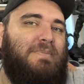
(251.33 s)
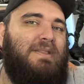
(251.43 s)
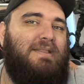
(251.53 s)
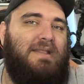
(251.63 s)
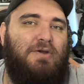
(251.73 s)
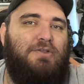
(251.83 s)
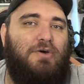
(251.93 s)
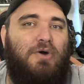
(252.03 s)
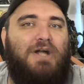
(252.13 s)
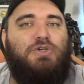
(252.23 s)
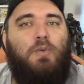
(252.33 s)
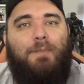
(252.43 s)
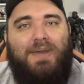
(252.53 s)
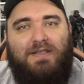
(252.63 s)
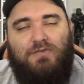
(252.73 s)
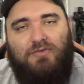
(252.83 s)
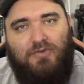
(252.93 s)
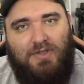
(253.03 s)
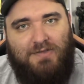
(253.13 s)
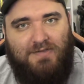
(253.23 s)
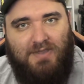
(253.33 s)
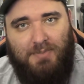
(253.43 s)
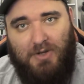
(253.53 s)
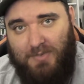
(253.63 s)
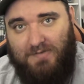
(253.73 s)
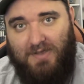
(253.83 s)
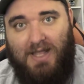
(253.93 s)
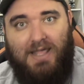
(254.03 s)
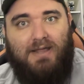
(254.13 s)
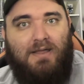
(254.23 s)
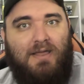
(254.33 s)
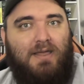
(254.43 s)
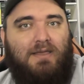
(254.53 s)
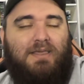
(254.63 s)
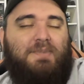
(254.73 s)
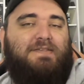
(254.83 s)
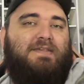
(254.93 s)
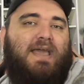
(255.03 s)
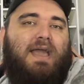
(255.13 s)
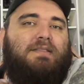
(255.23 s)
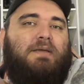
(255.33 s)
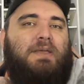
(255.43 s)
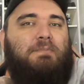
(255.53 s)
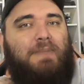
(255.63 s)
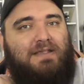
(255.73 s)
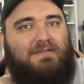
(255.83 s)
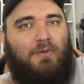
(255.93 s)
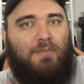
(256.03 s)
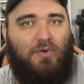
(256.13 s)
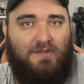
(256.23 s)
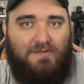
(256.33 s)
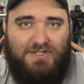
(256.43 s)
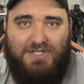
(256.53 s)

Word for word: Entendeu? Então eu acho que o preço influencia. Pelo menos a galera que me segue também pensa um pouco assim.